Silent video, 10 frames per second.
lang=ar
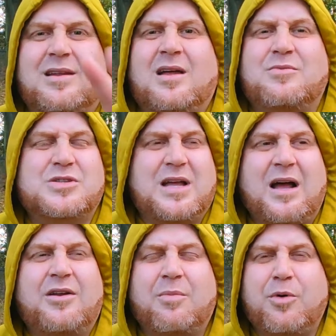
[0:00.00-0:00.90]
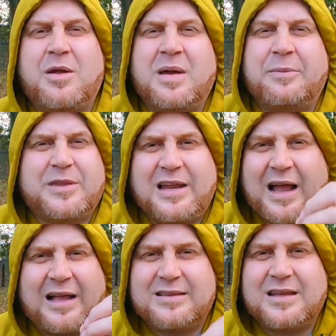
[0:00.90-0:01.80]
الله المستعان ربنا ما يبتلي
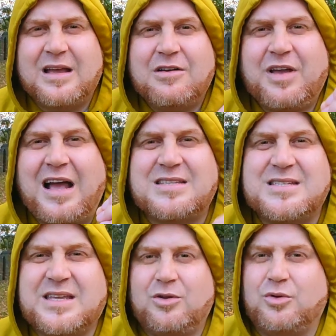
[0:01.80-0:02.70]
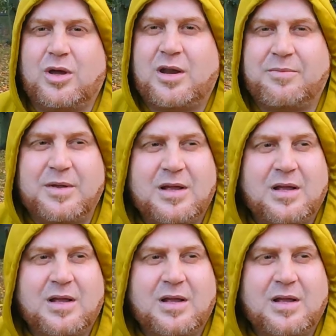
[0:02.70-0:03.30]
حد في عزيز عندي امين